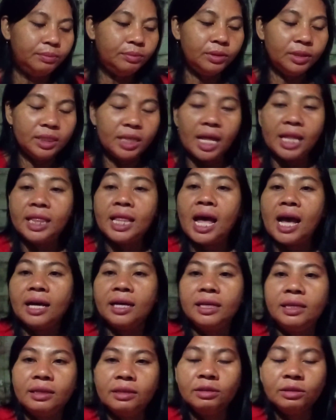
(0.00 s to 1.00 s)
gue tak
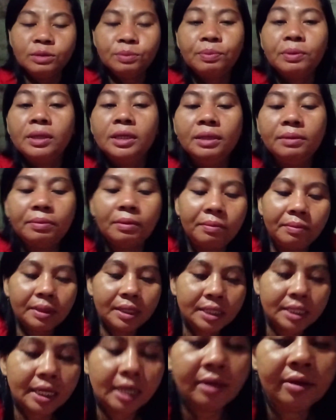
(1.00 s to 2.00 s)
tangi guys bengi
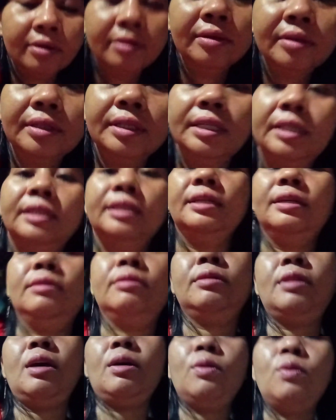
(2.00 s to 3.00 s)
pemirsa
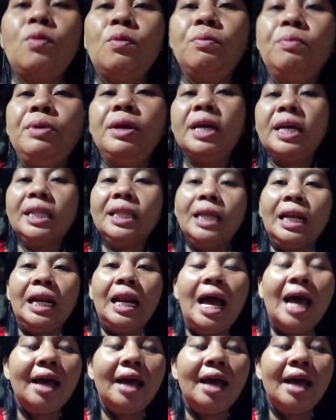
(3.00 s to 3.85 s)
ngombe kata